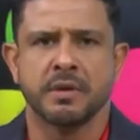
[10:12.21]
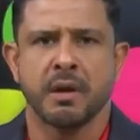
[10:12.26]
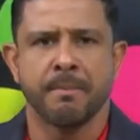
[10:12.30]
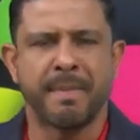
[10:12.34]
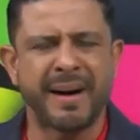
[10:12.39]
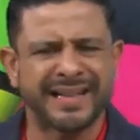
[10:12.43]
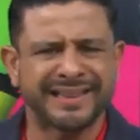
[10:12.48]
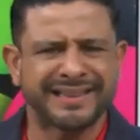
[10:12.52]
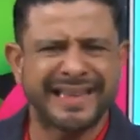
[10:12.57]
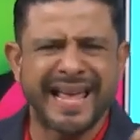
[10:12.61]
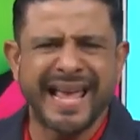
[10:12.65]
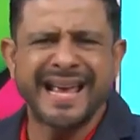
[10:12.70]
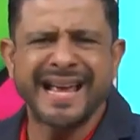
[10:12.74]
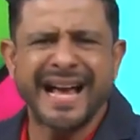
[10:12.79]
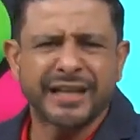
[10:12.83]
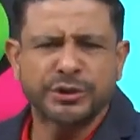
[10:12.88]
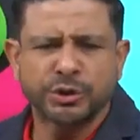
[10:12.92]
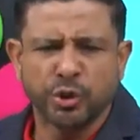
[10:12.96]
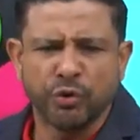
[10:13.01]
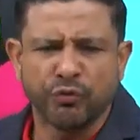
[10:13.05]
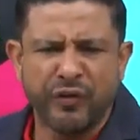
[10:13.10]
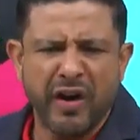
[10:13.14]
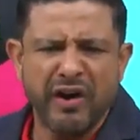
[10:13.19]
Mantenga
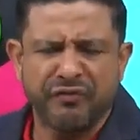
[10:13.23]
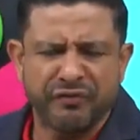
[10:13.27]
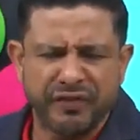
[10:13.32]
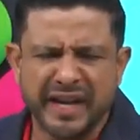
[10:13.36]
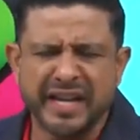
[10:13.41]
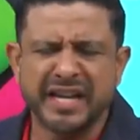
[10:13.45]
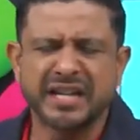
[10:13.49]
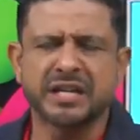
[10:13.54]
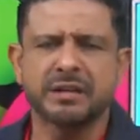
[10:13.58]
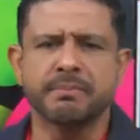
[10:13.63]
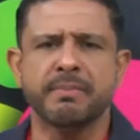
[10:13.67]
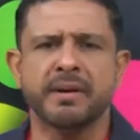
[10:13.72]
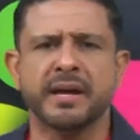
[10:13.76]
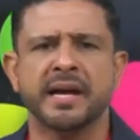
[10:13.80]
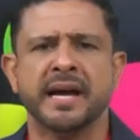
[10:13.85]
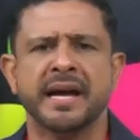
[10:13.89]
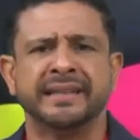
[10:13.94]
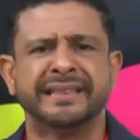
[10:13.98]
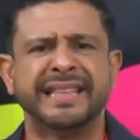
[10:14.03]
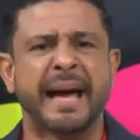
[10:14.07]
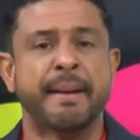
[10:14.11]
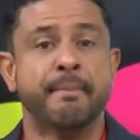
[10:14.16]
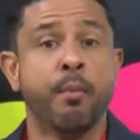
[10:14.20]
su fe firme.
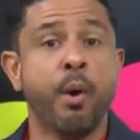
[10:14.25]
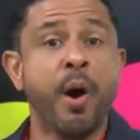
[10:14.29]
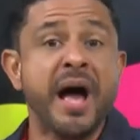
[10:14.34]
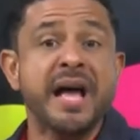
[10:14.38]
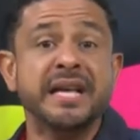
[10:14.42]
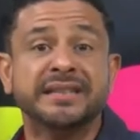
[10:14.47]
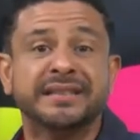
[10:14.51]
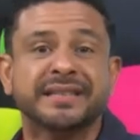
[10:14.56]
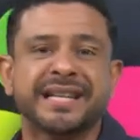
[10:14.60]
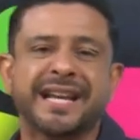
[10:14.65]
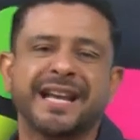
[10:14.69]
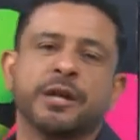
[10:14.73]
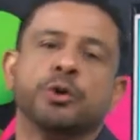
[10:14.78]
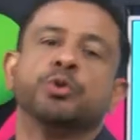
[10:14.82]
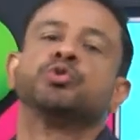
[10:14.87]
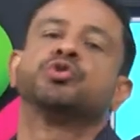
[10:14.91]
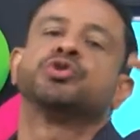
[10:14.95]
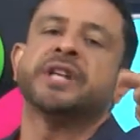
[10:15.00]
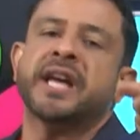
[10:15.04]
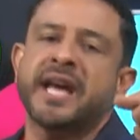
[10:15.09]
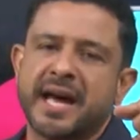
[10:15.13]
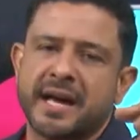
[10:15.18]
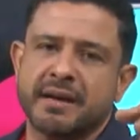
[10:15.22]
Demuéstrele
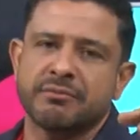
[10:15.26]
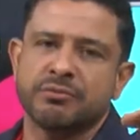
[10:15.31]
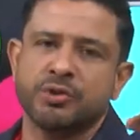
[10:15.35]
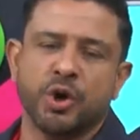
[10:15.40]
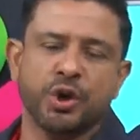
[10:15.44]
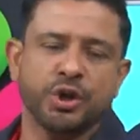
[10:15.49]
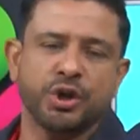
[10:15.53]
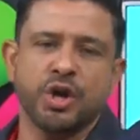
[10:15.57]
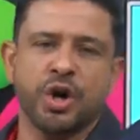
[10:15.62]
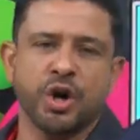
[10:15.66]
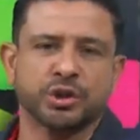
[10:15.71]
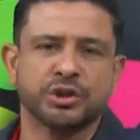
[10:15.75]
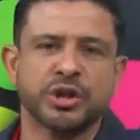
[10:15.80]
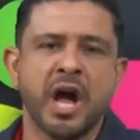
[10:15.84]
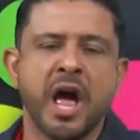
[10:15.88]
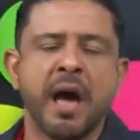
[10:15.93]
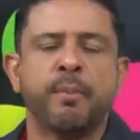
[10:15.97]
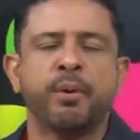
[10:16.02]
usted, no Dios,